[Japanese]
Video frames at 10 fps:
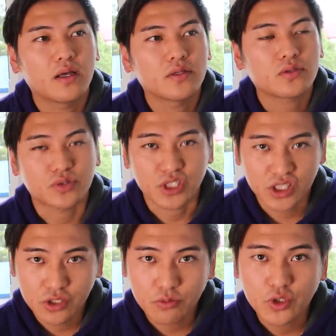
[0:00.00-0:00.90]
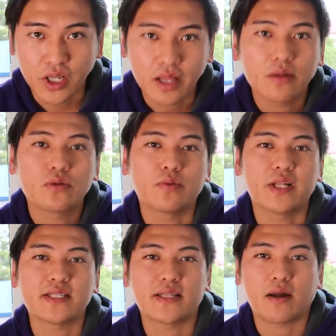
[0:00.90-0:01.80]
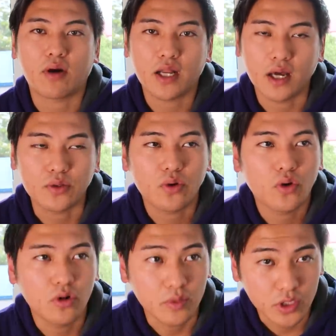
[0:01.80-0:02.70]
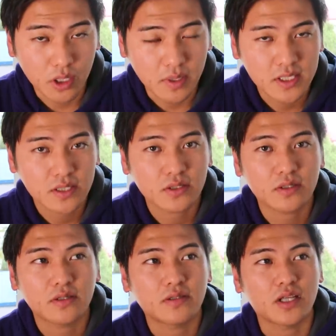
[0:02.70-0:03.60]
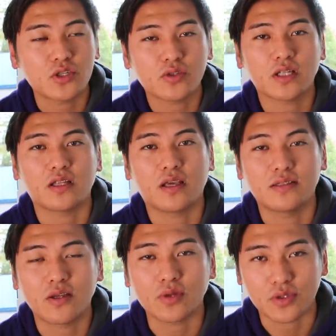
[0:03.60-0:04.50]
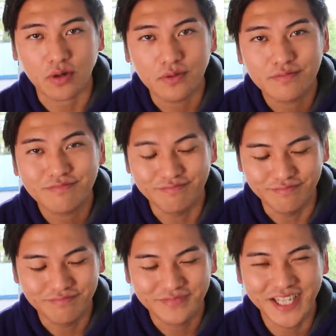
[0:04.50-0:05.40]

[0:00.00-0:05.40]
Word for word: ちょっと自信を持ってね飛び出せたのかなと思ってます年収なんてゼロですようん